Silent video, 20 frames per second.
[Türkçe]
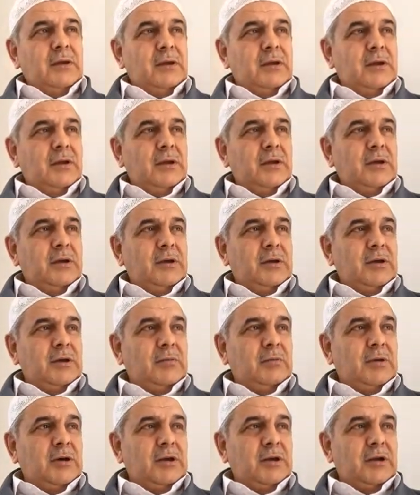Ey
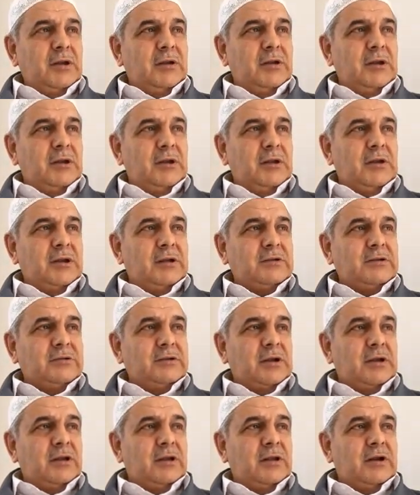iman edenler siz
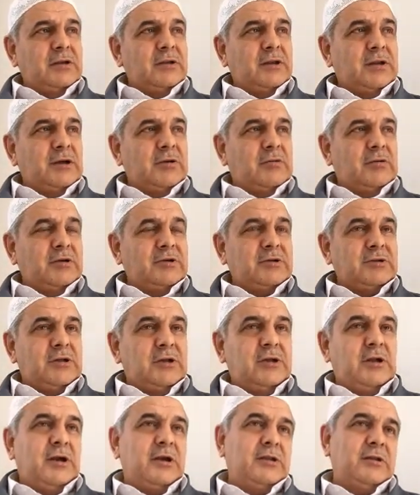Allah
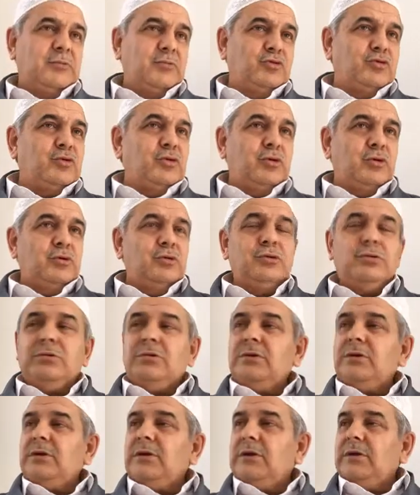davasına yardımcı olun.
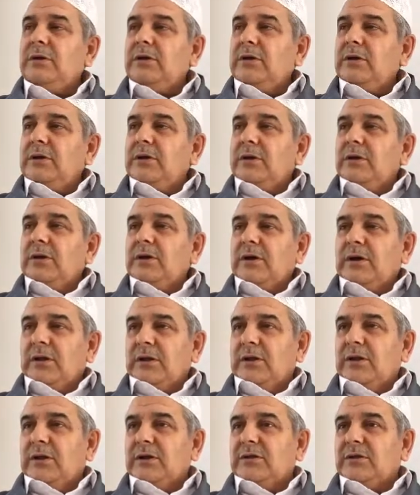
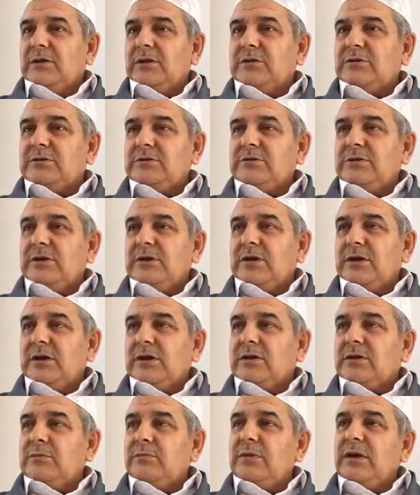Allah da size
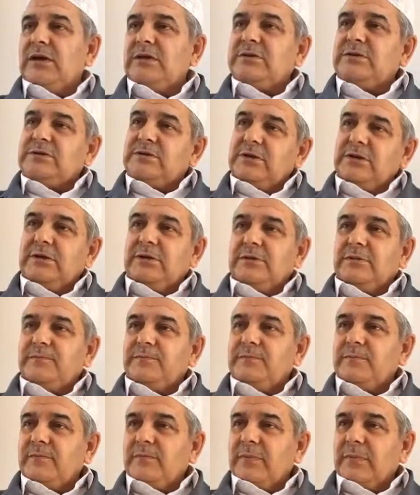yardım etsin,
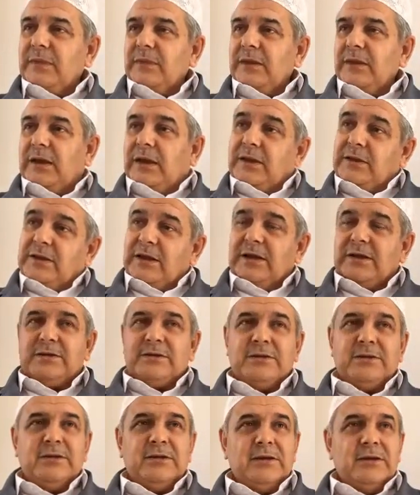
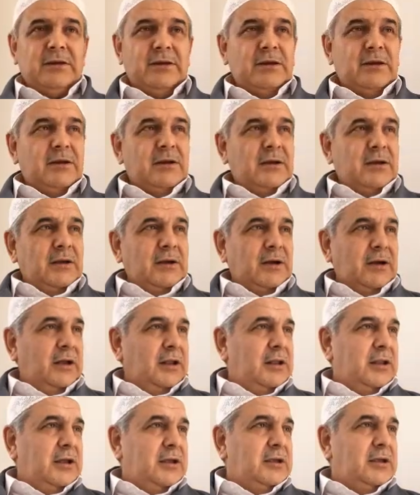eder.
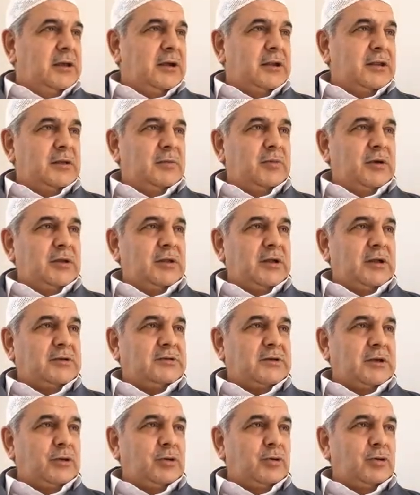Allah yardım
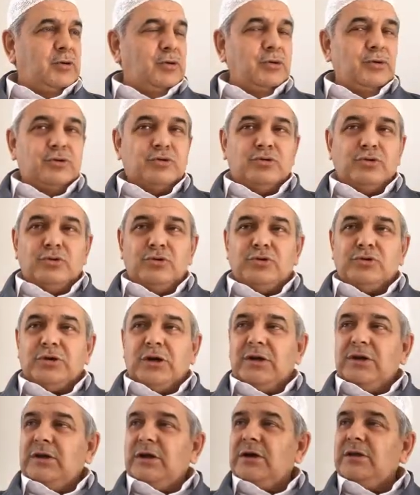ederse ne olursunuz?
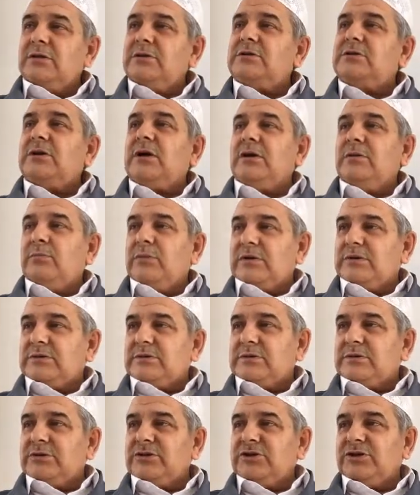Ayağınız
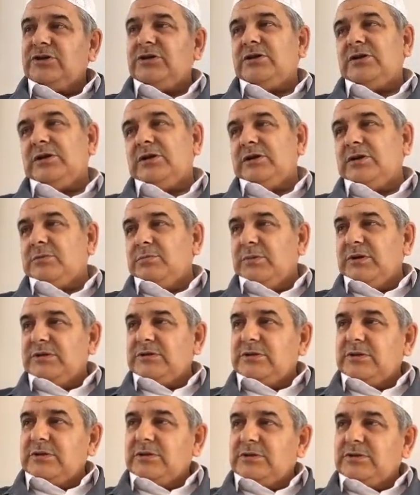kaymaz. Şirke
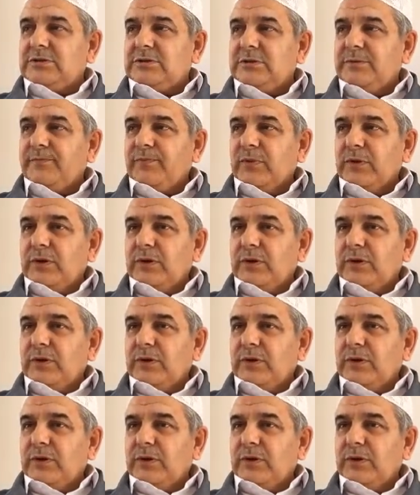gitmezsiniz